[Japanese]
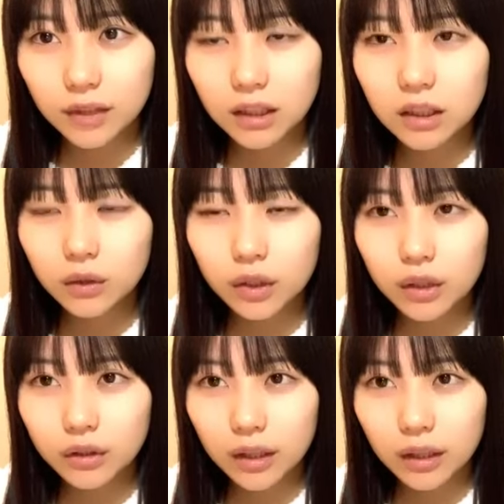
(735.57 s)
朝と
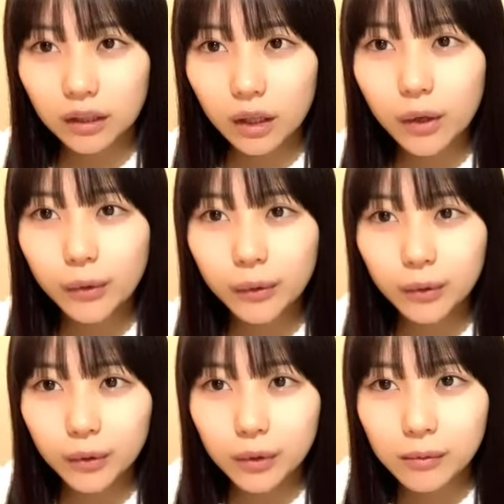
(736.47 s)
昼でだってあ本
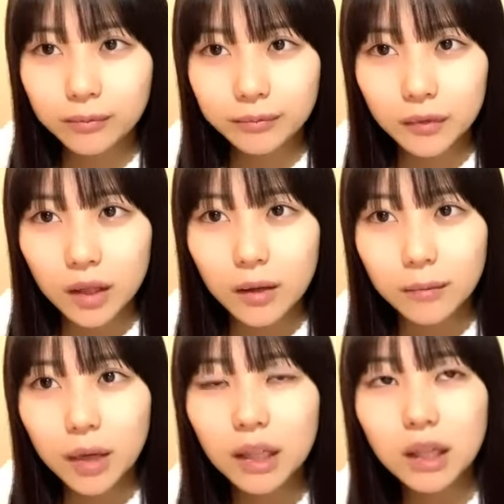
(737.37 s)
当
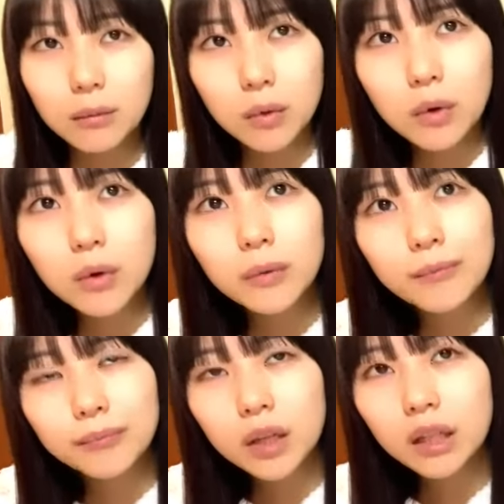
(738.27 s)
まあで
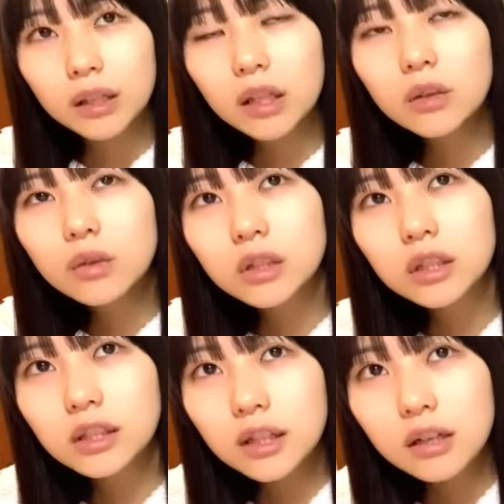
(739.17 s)
もたったの1時
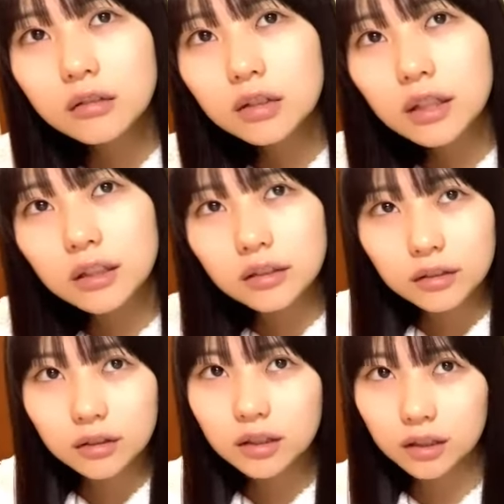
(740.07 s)
間くらいで
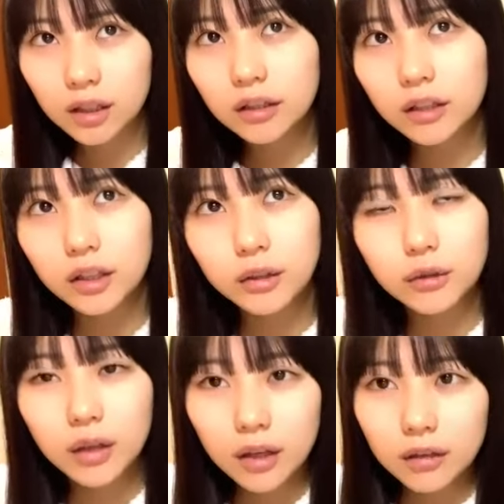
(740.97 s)
すしね昼
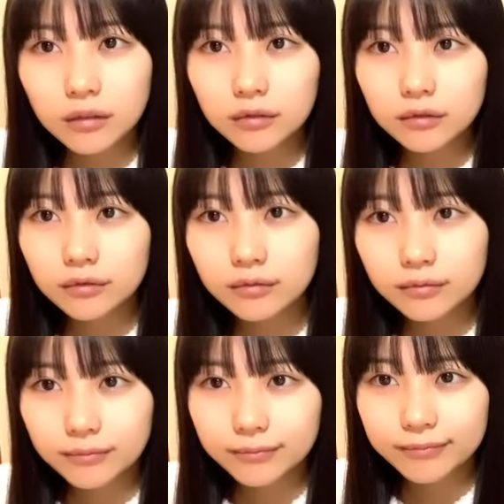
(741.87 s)
ね
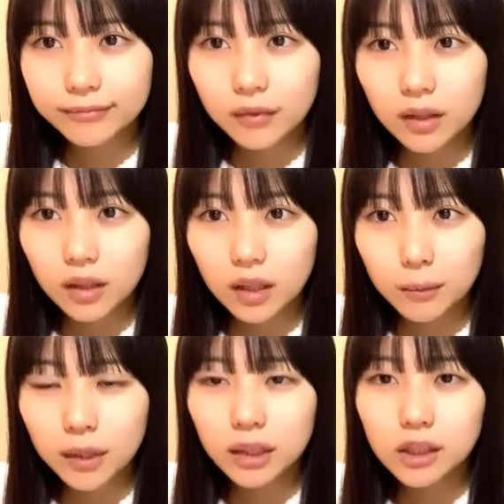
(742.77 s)

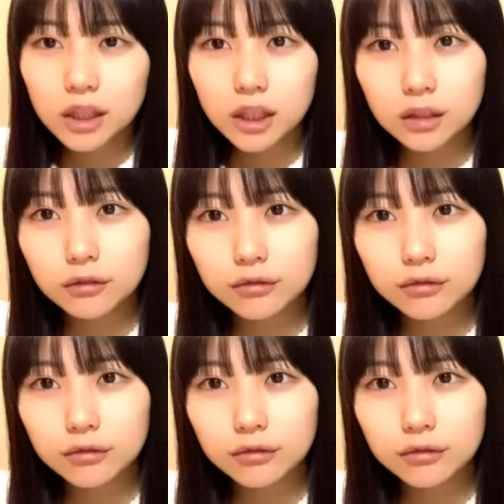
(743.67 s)
暇だし